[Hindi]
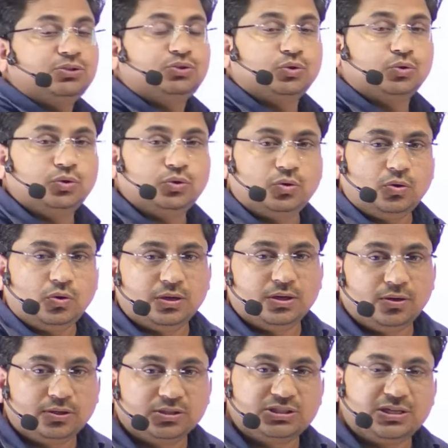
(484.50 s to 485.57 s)
वन चूरू
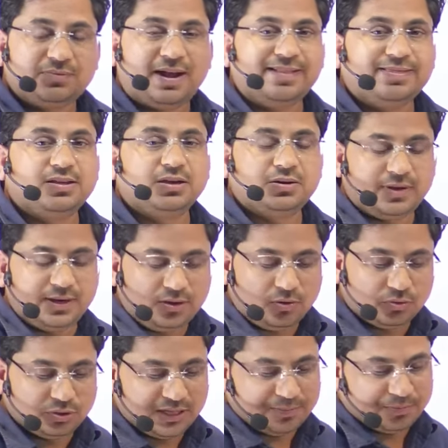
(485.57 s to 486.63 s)
सर्वाधिक वन
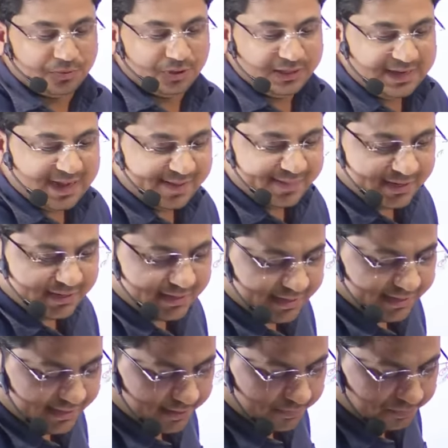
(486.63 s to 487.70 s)
उदयपुर याद
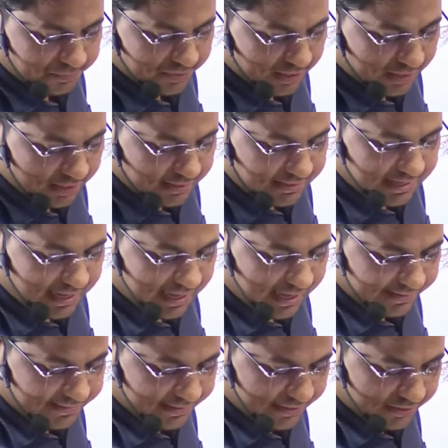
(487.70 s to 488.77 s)
रखना ये
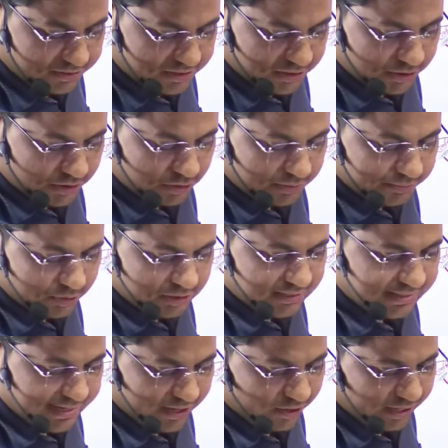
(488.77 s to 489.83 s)
यहां से क्वेश्चन जरूर
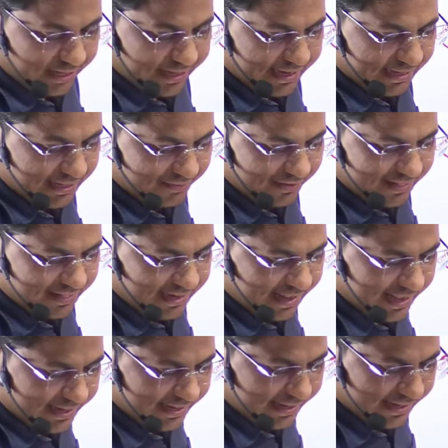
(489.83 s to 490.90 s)
पूछा जाएगा और एक निवेदन
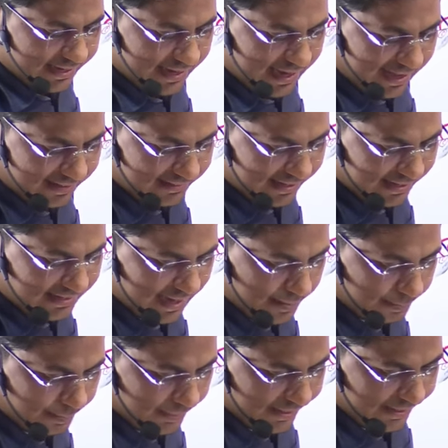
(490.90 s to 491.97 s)
है कि क्लास के
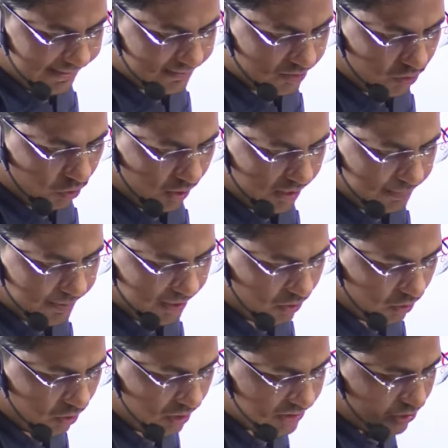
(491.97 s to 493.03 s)
टाइम प्लीज कोई भी
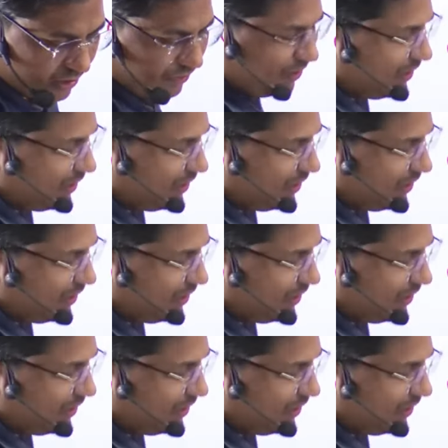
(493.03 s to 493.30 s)
कॉल जो